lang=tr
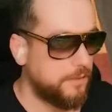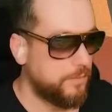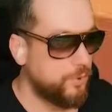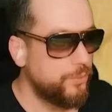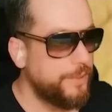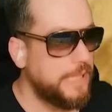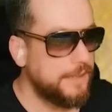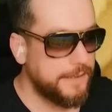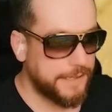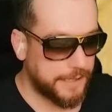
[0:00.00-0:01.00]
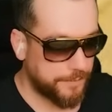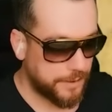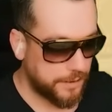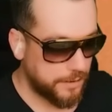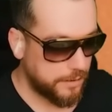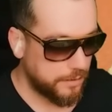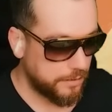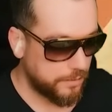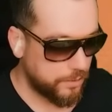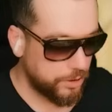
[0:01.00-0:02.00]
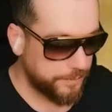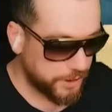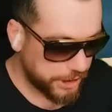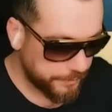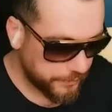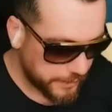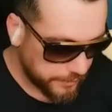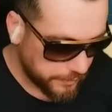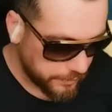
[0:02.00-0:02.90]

Bugün bilendi. Orada bir şey mi var?